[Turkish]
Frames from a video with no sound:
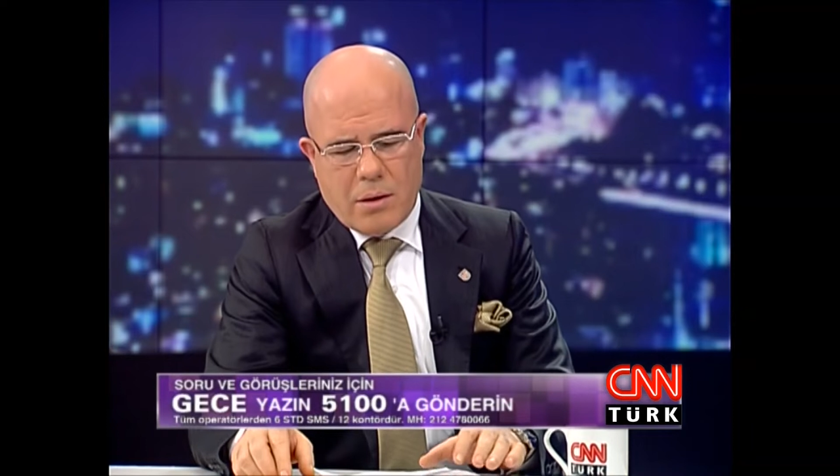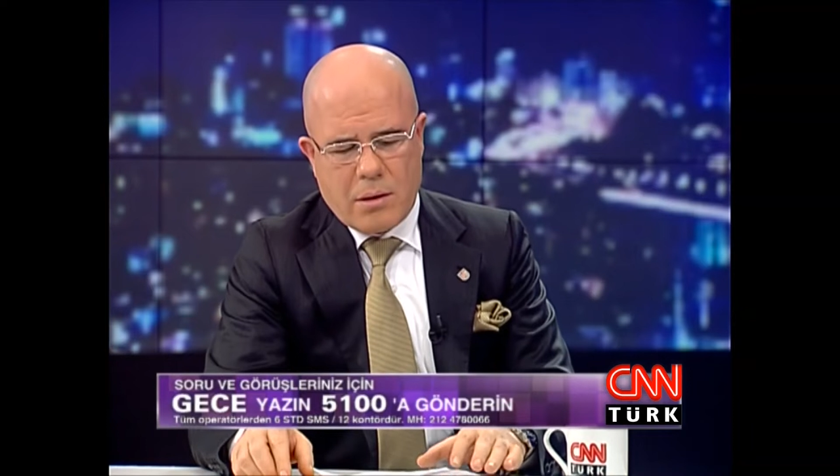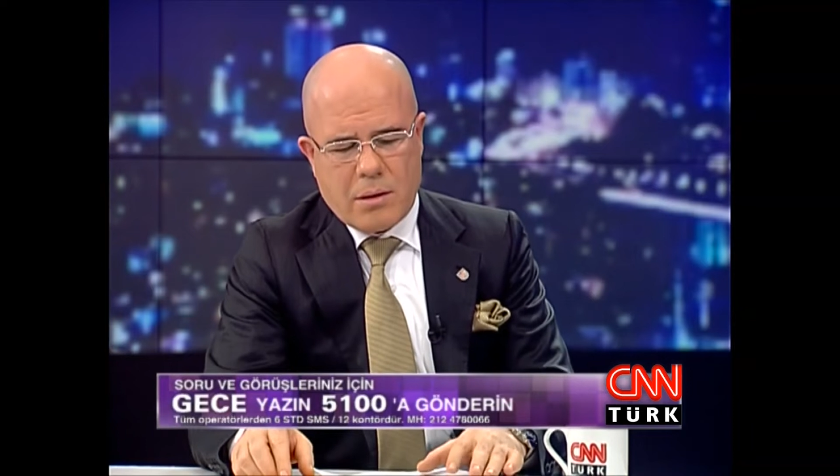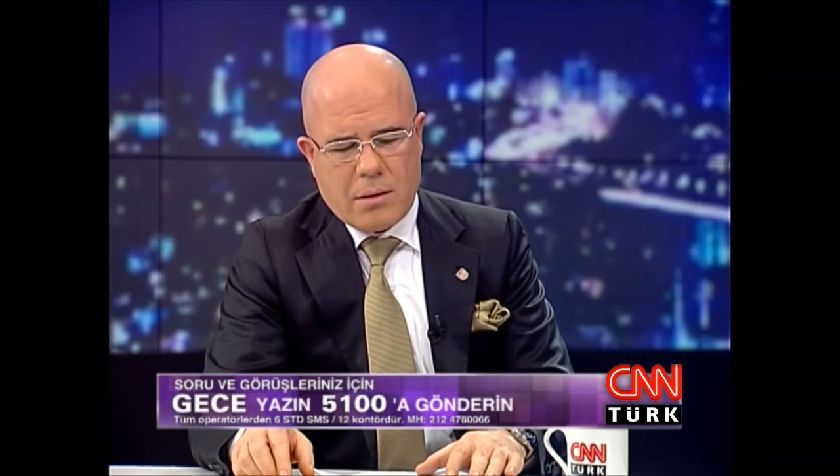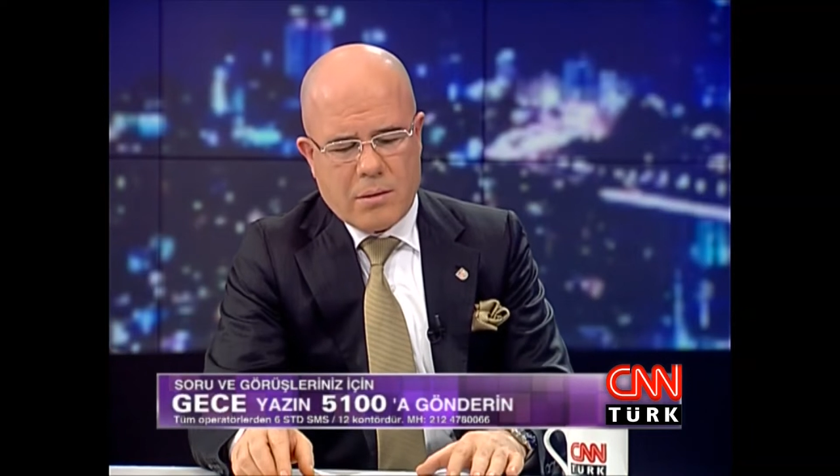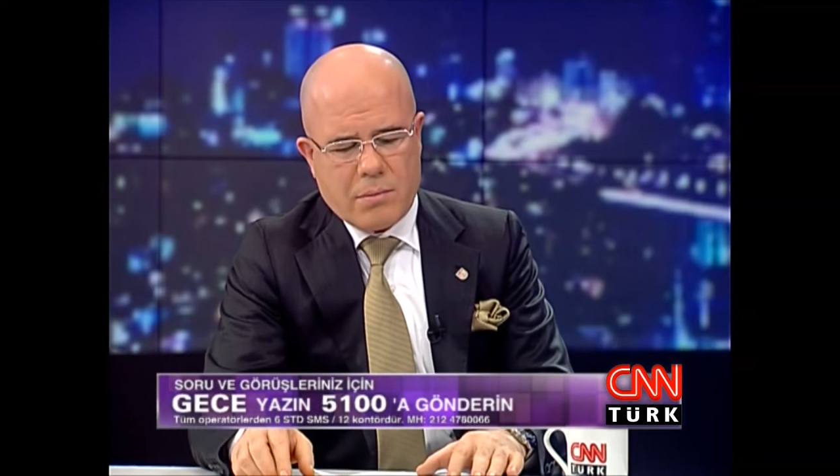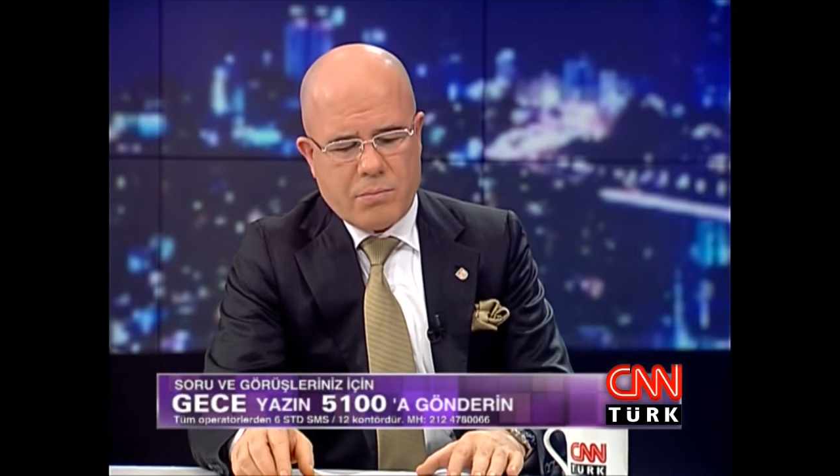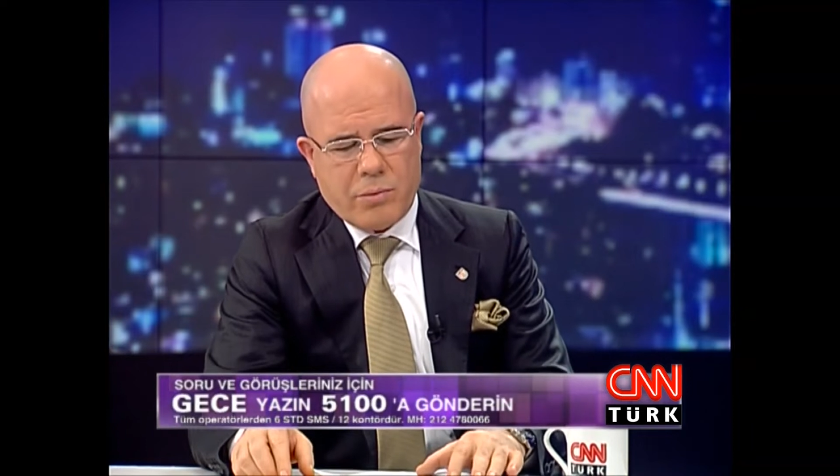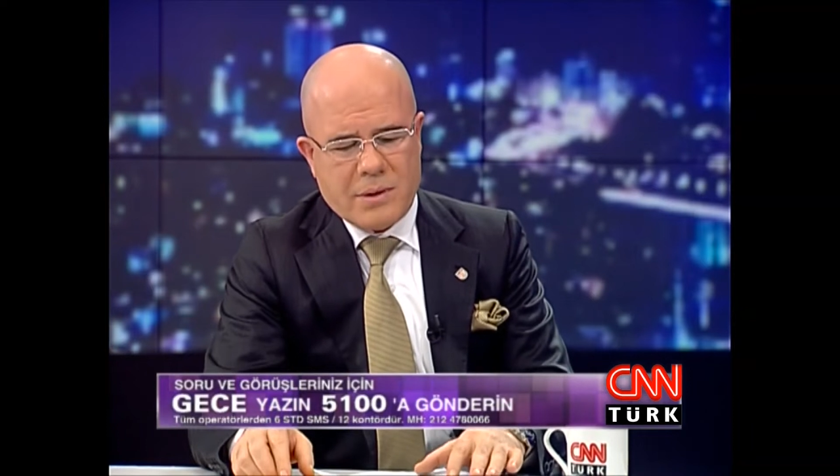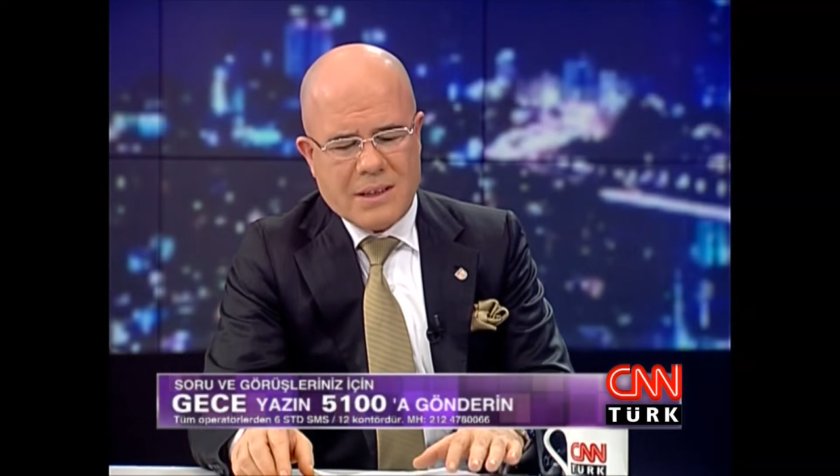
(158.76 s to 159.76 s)
E,
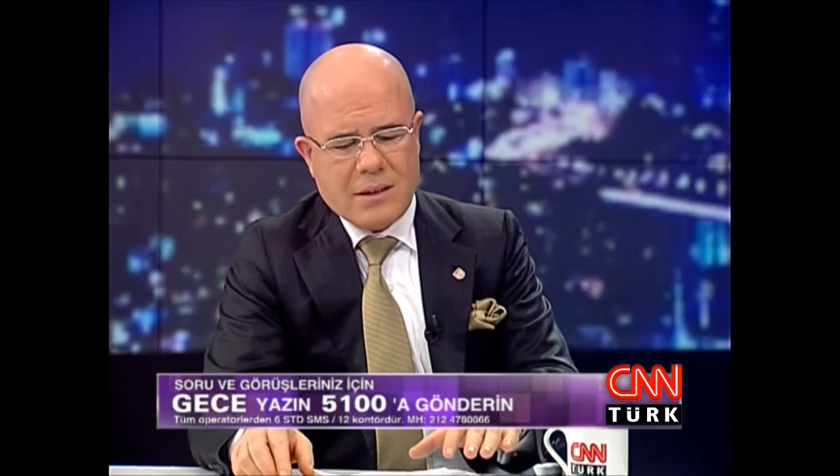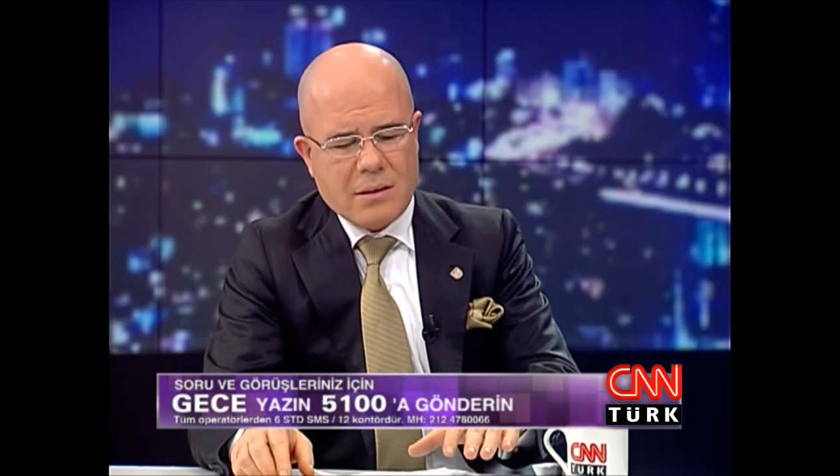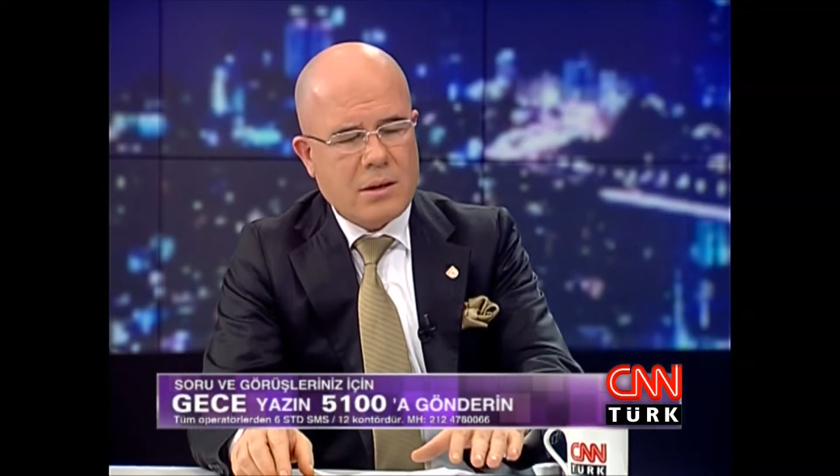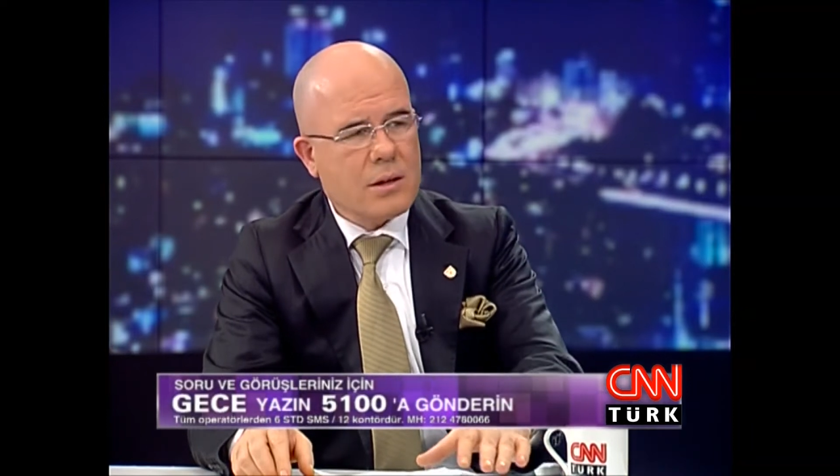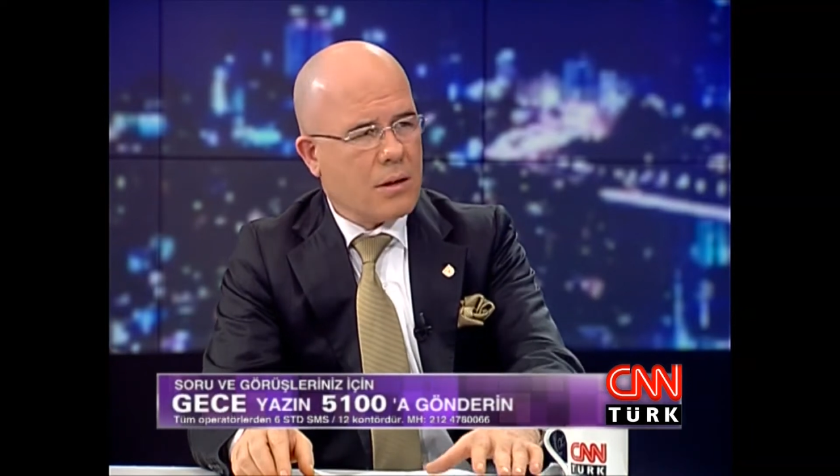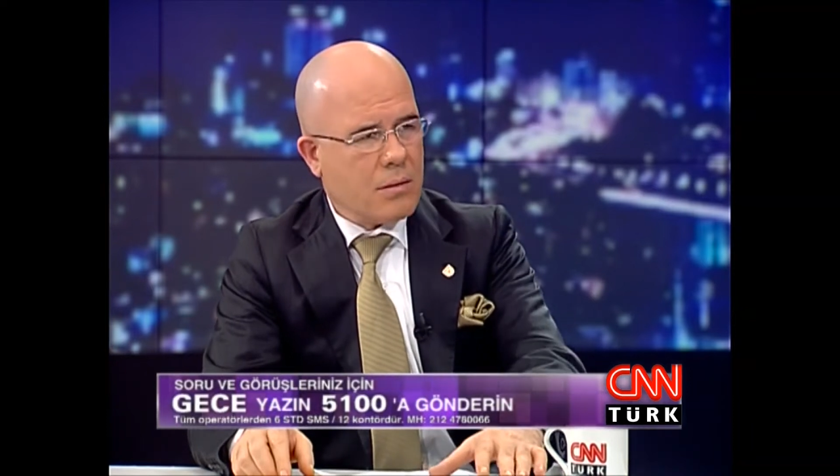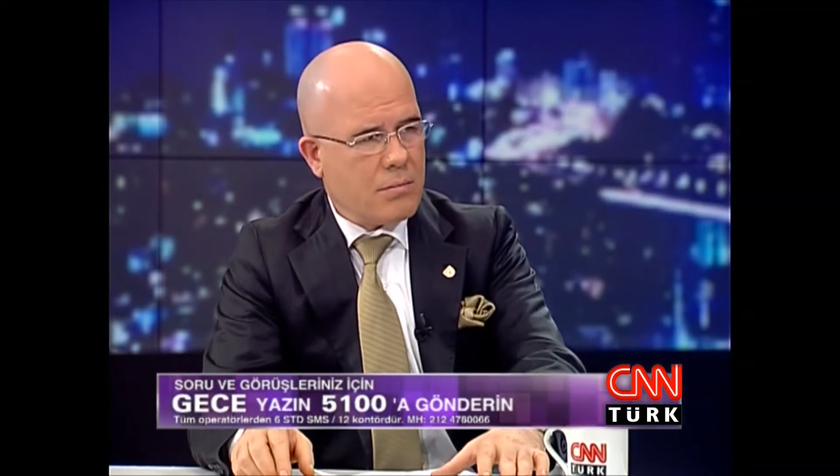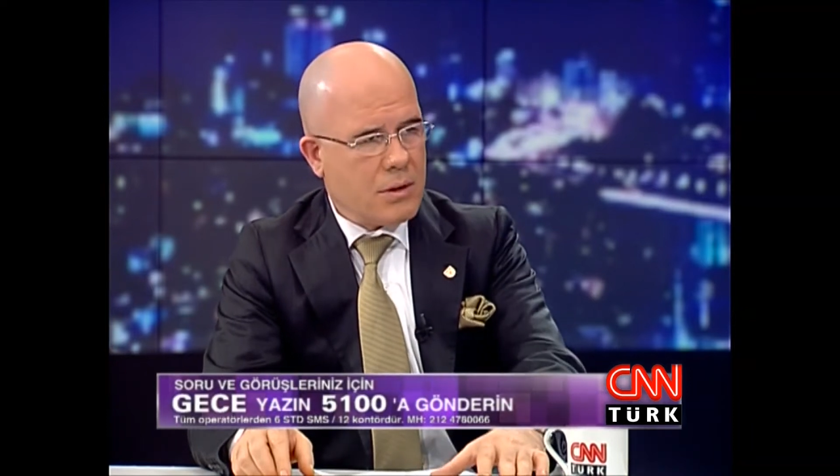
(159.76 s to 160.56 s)
bu bir sıkıntıydı